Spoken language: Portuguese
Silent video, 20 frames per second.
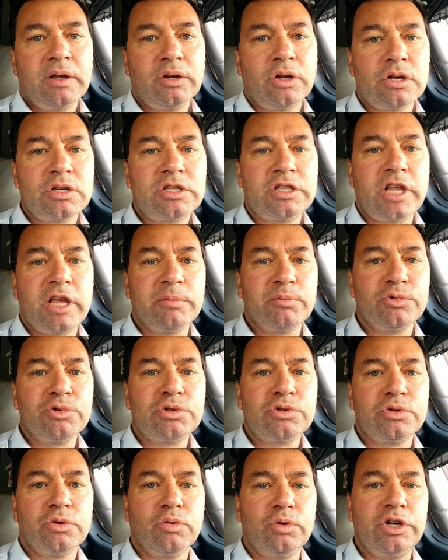nós
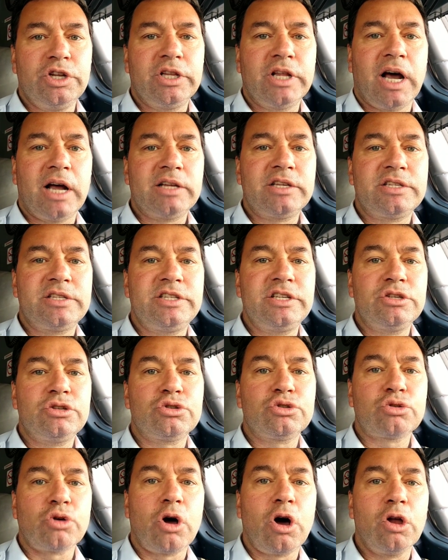temos unidades de
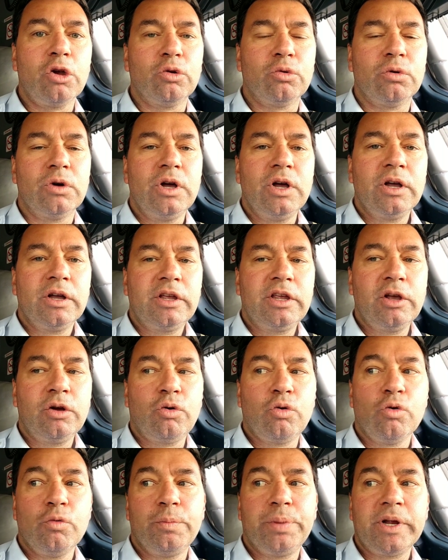solo
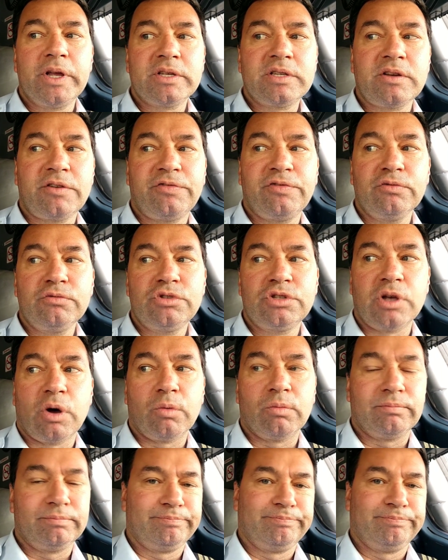que cumprem essa função.